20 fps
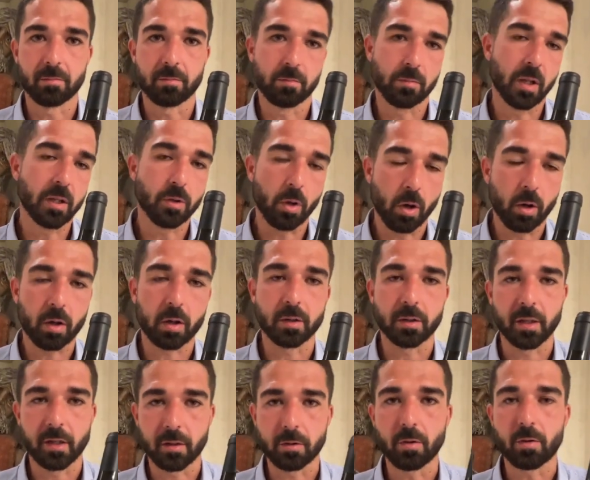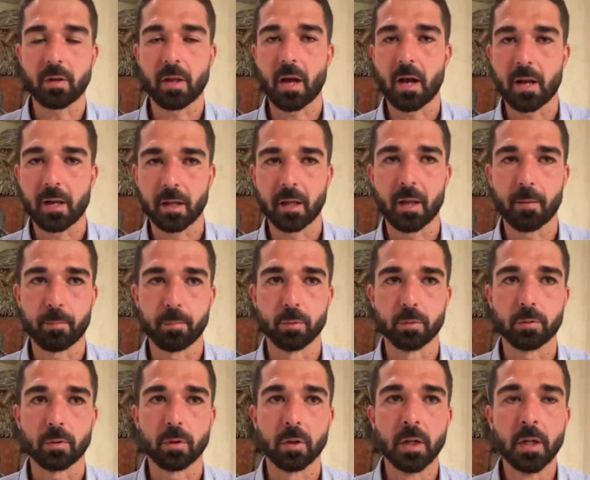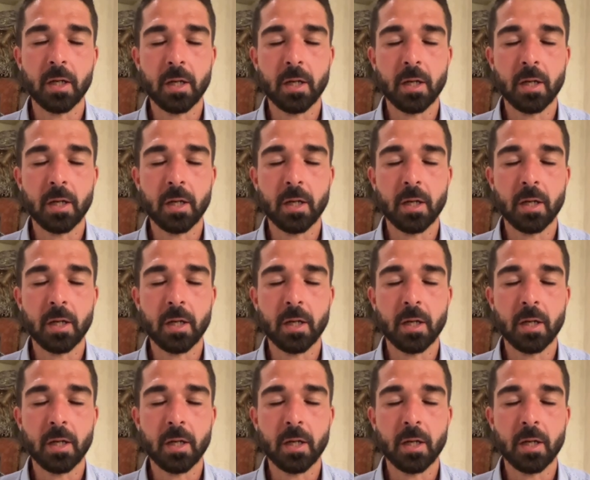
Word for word: una doc territoriale che appunto